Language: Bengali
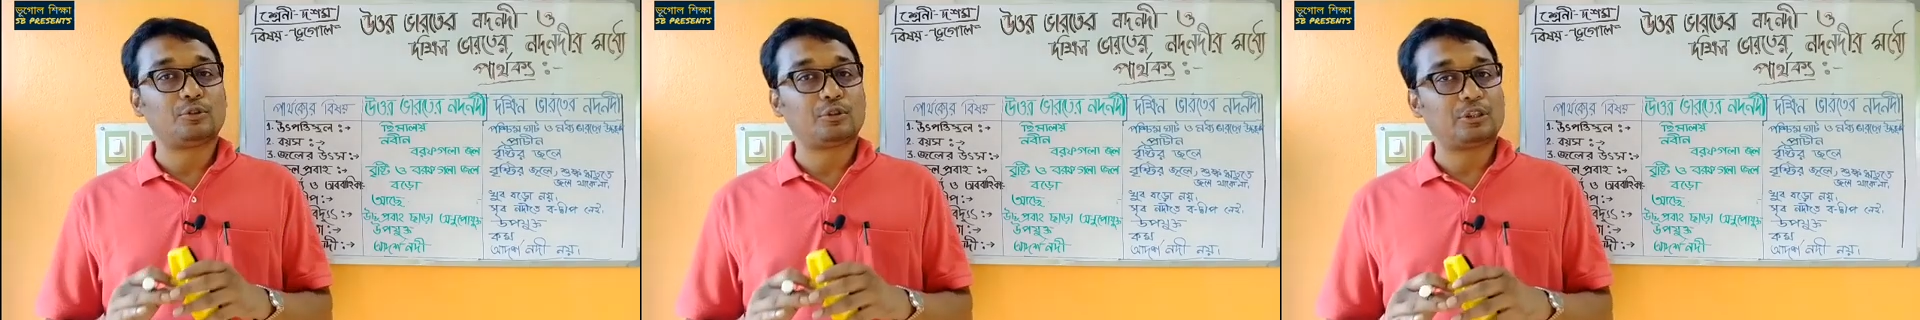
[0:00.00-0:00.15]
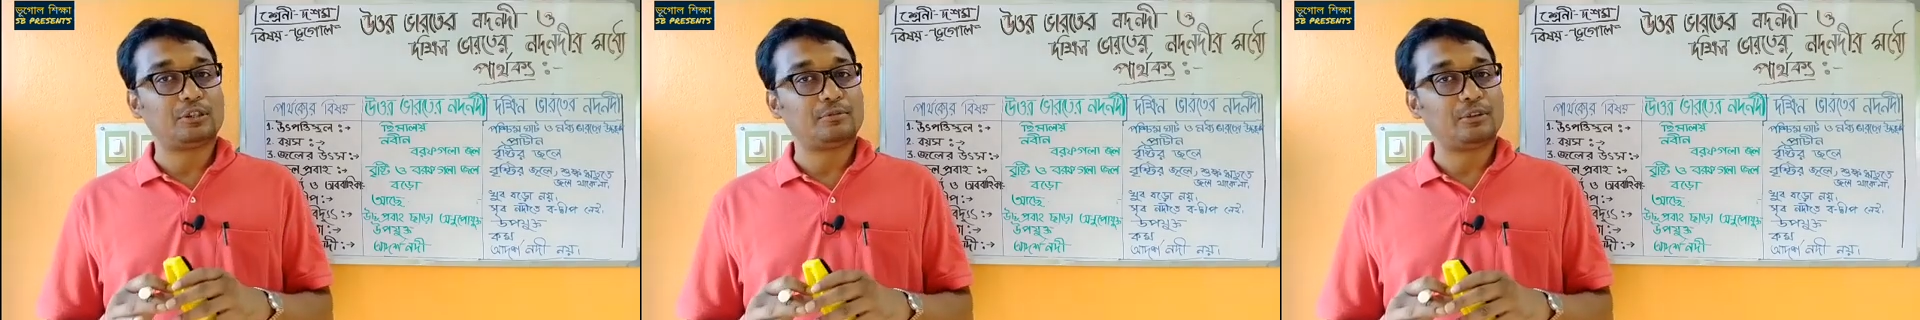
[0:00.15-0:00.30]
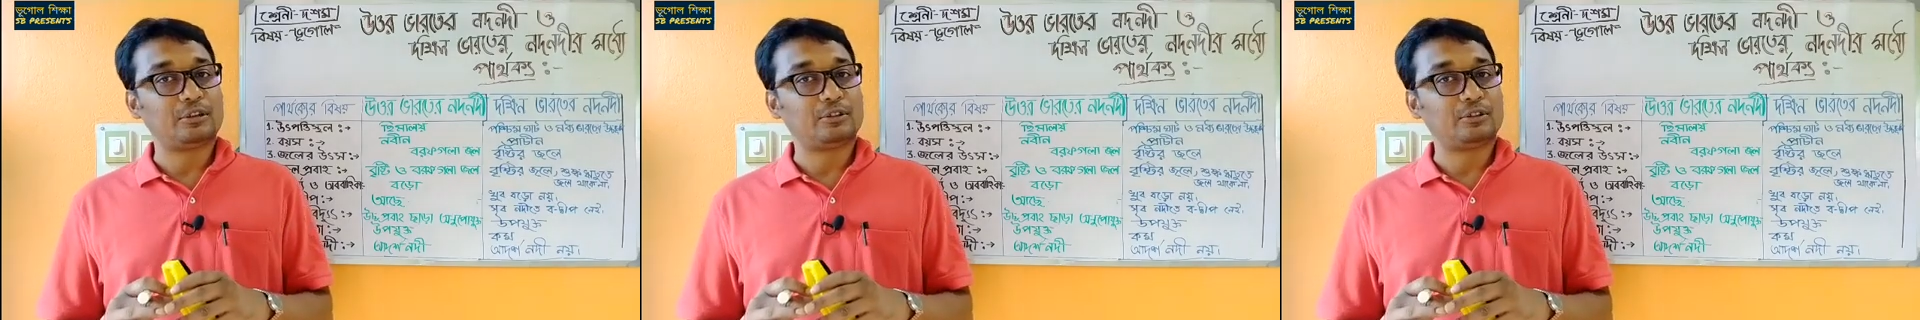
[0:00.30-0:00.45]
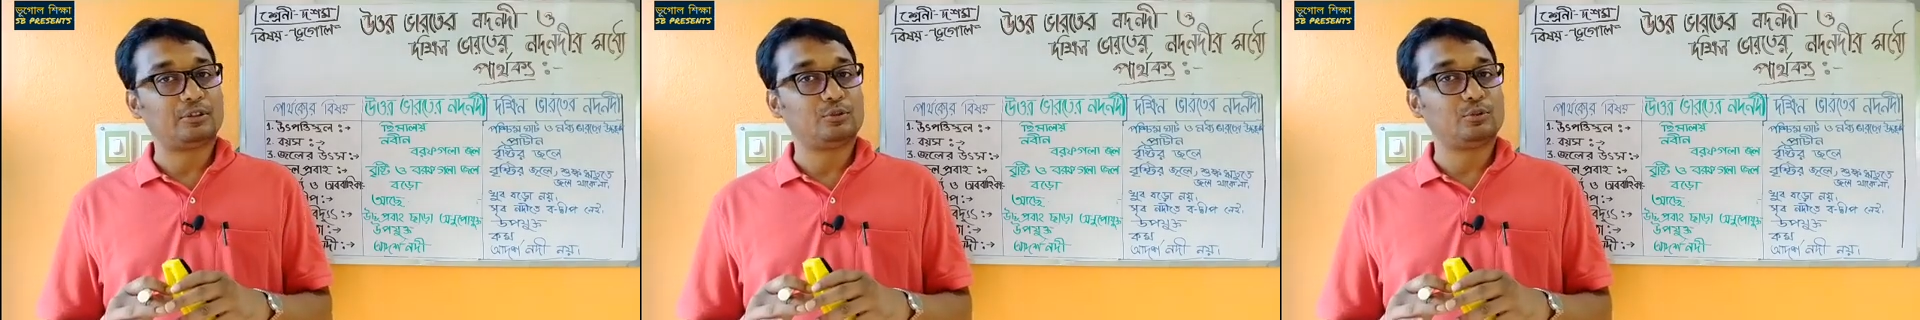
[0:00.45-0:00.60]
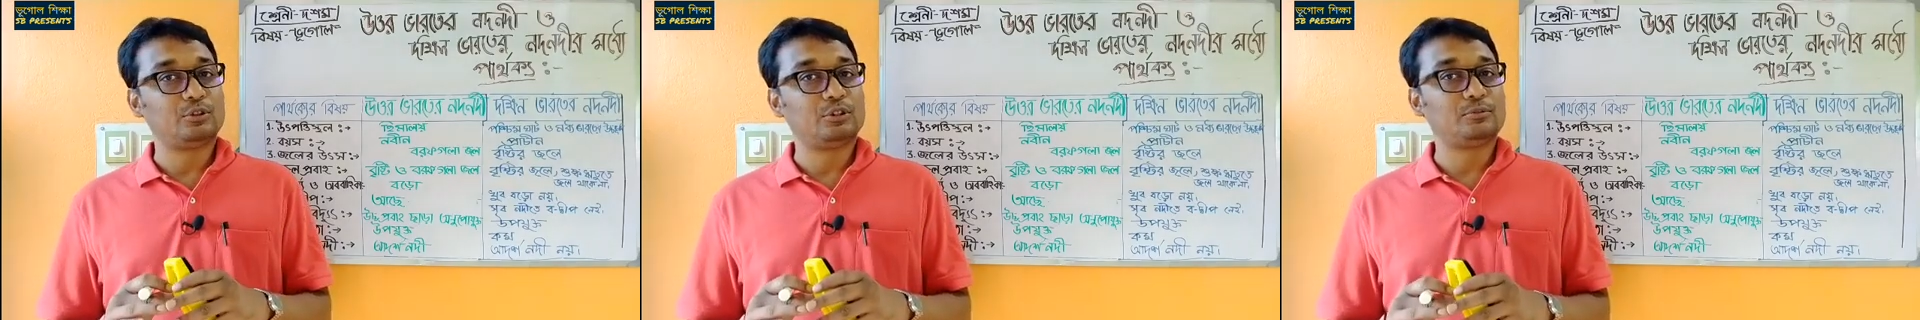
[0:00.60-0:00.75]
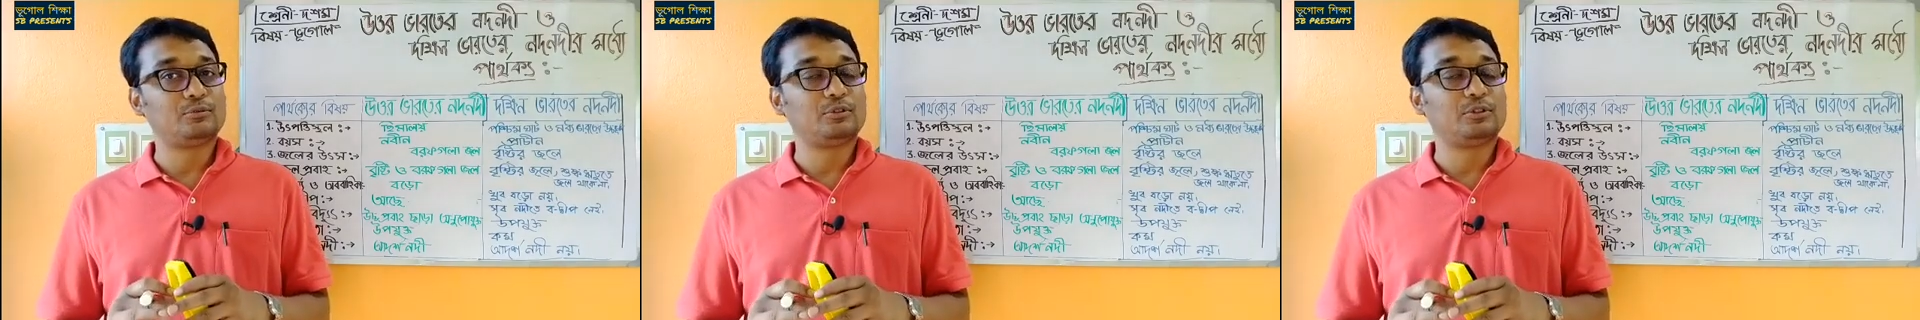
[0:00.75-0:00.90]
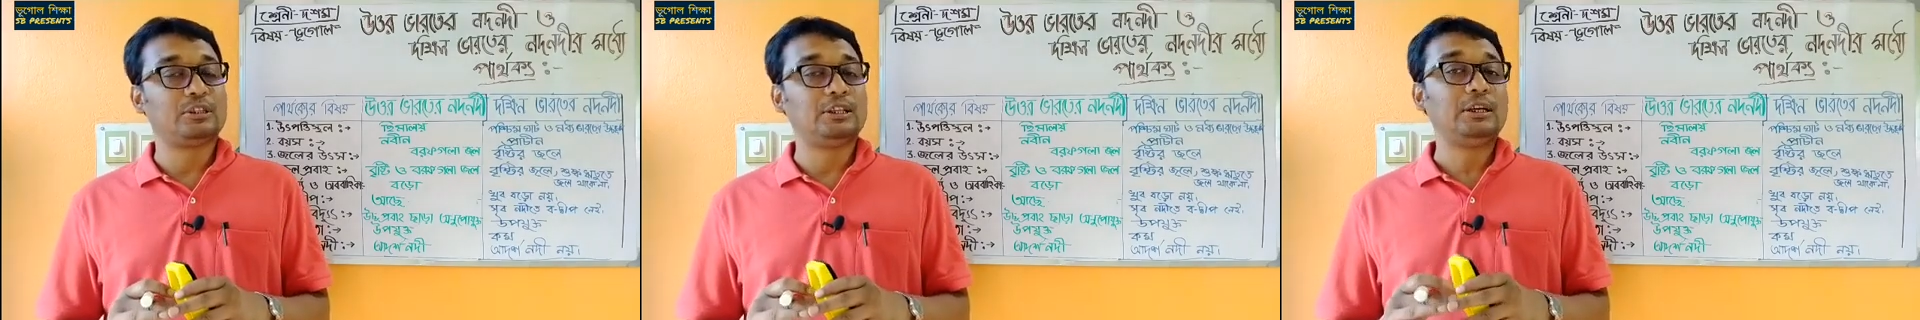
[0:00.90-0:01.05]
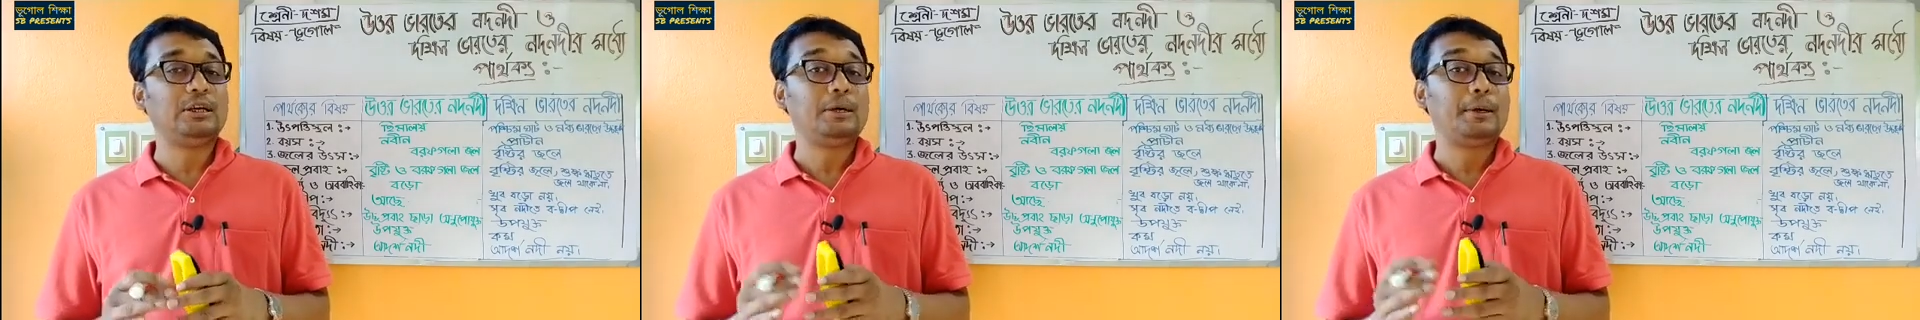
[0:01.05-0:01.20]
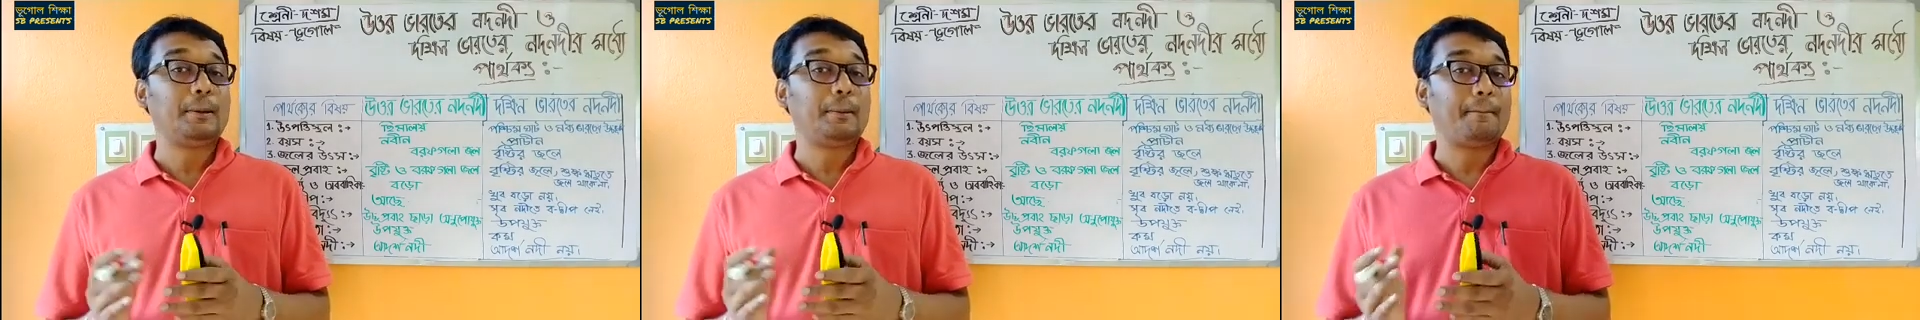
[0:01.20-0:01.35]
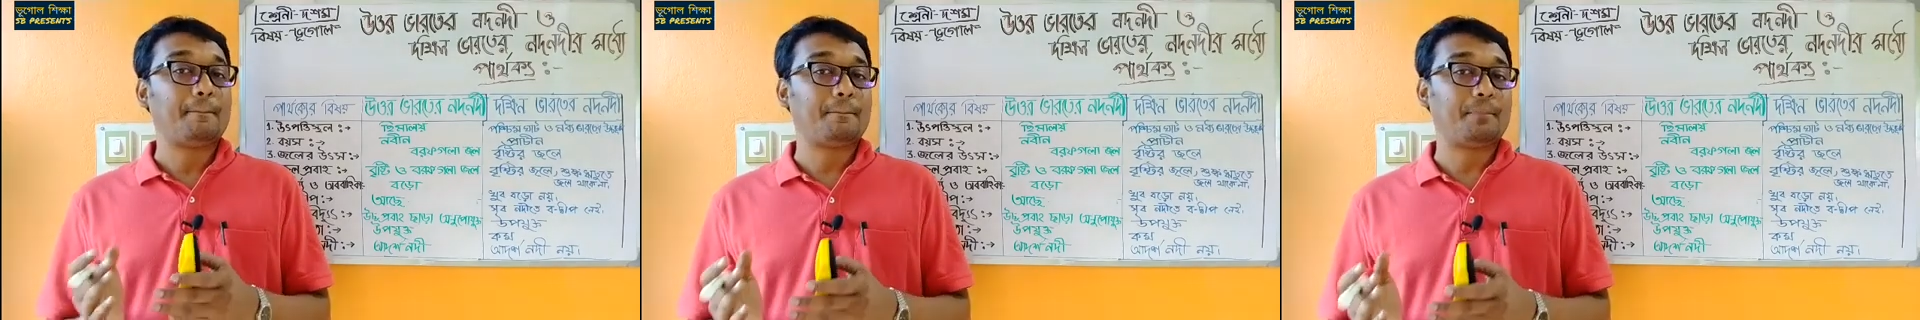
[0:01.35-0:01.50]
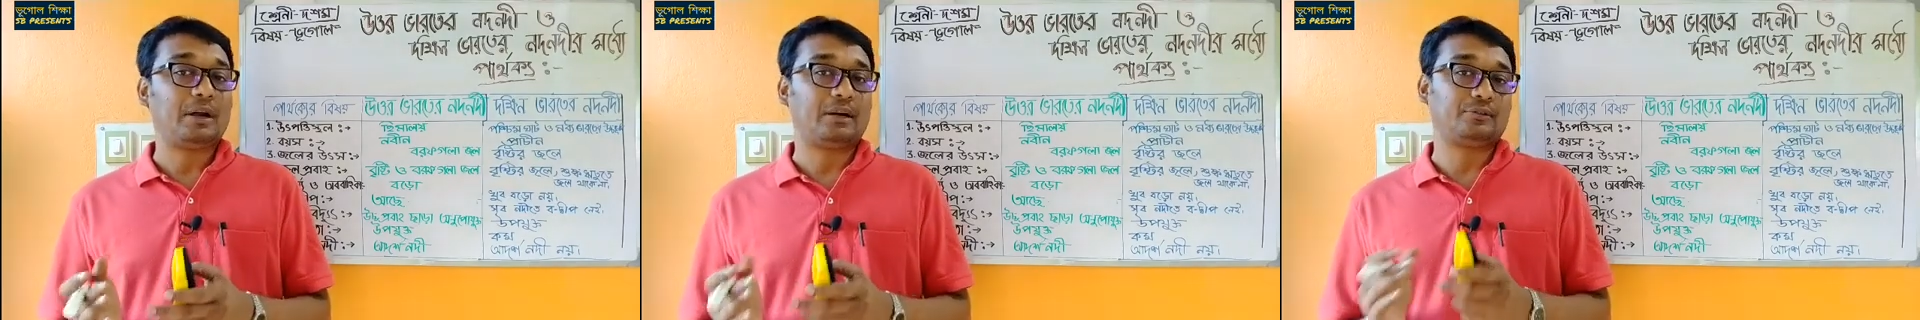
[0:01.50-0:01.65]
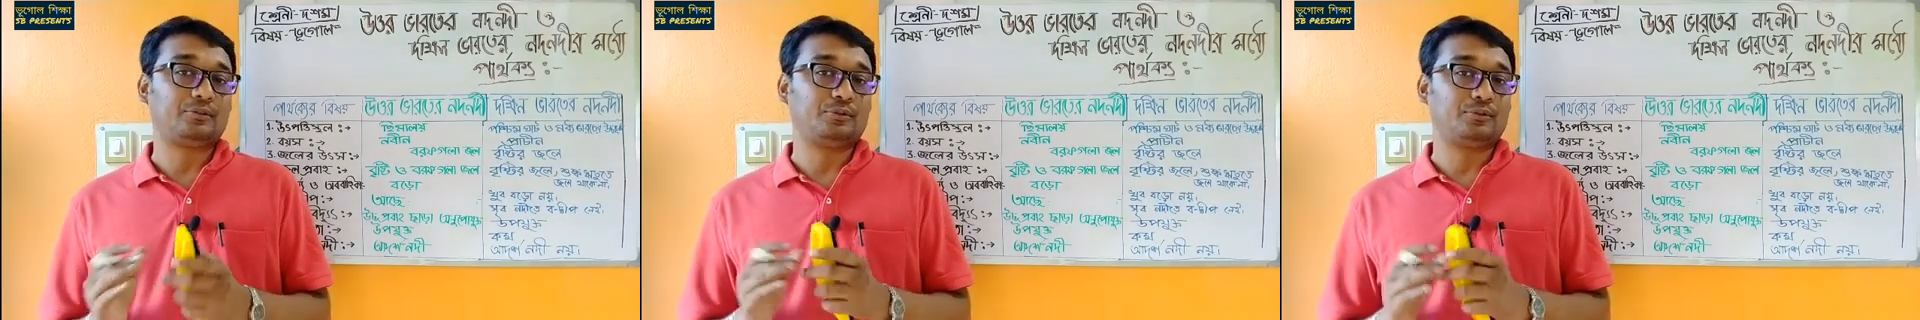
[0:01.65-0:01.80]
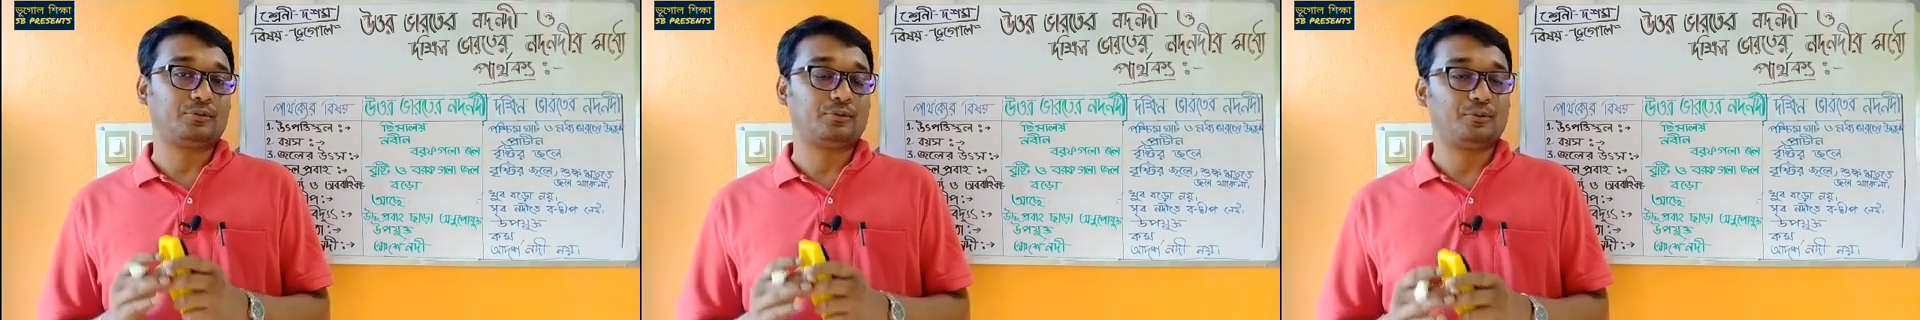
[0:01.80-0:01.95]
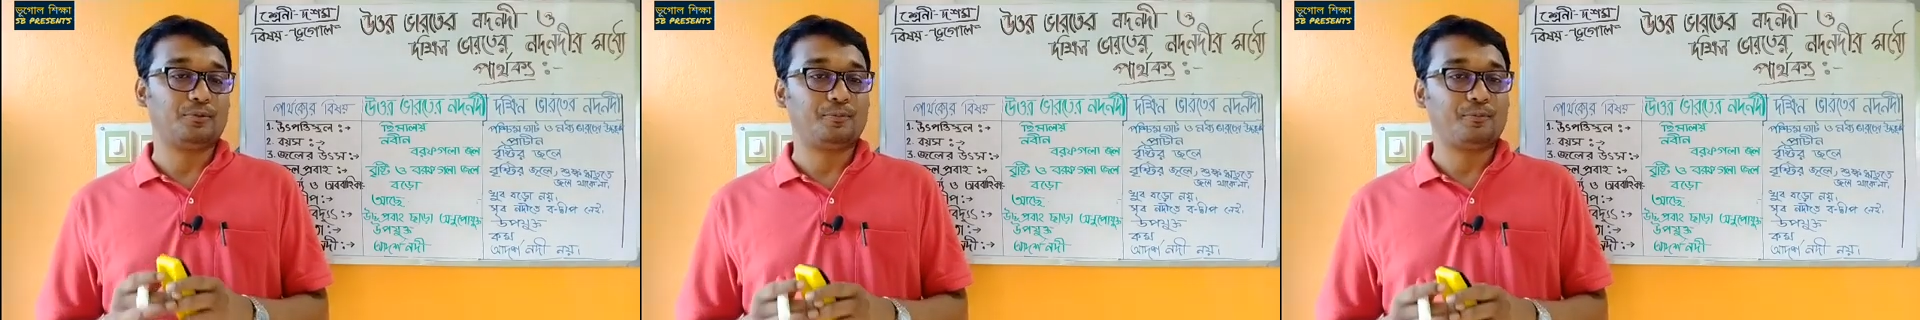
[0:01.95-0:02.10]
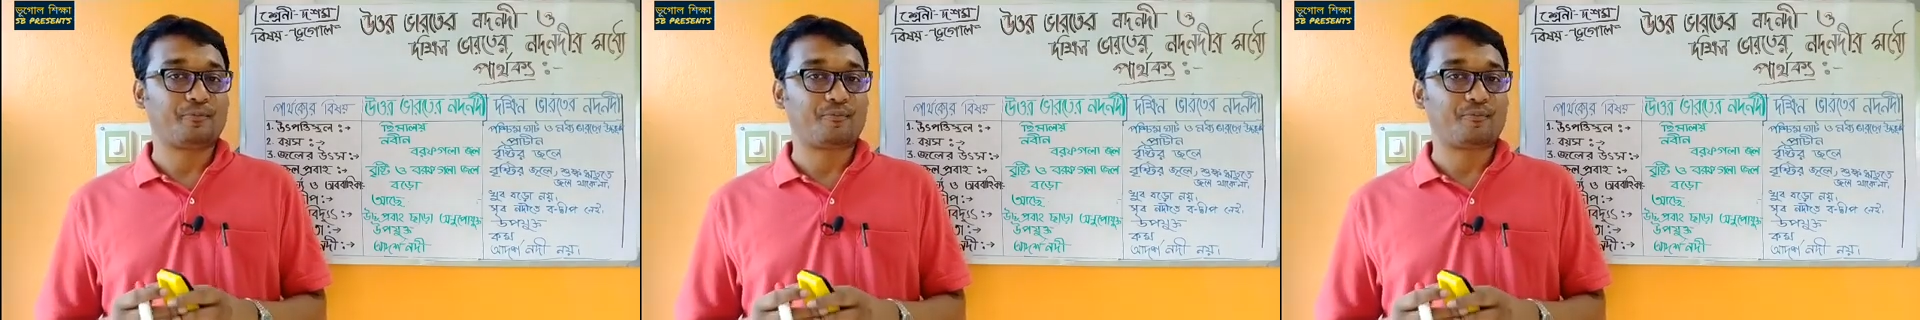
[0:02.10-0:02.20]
দক্ষিণ ভারতের নদীর মধ্যে পার্থক্য